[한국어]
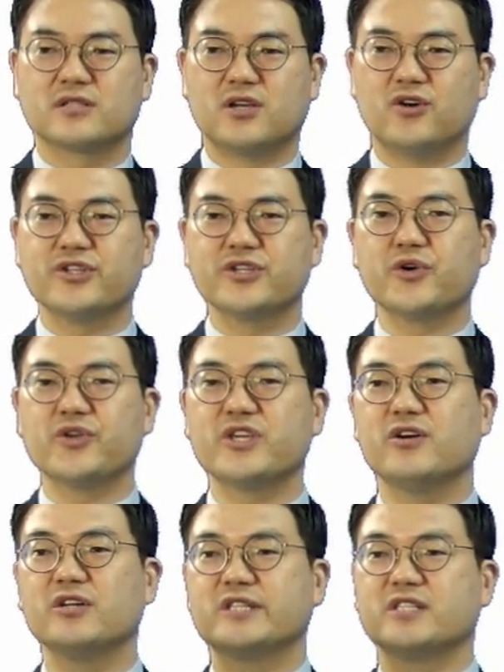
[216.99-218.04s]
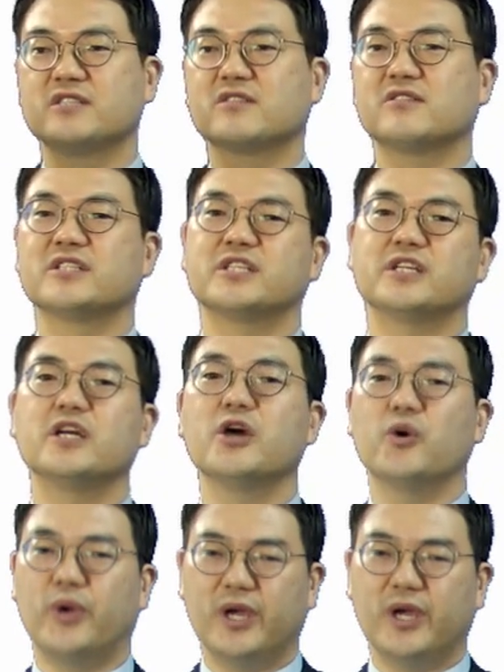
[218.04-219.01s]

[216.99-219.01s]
선으로 이어지는 것이